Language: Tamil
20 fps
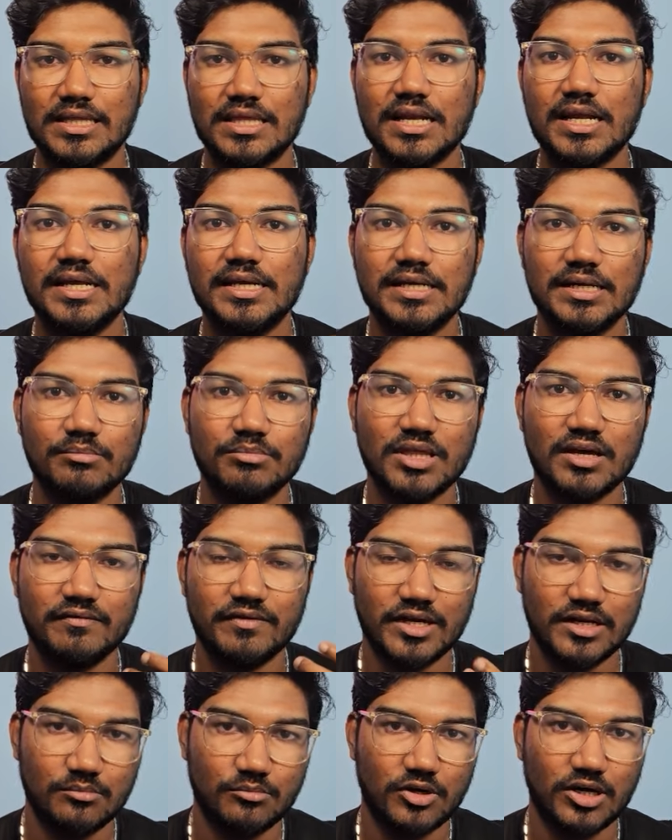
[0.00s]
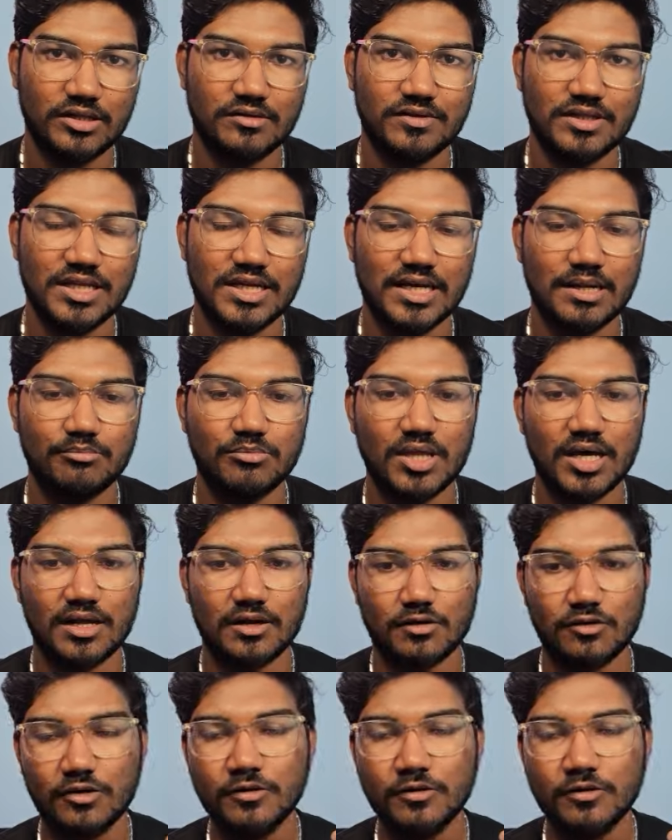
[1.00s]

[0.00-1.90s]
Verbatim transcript: எதெல்லாம் இன்டெப்த்தாக வேணுமோ அது வந்து இன்டெப்த்தாக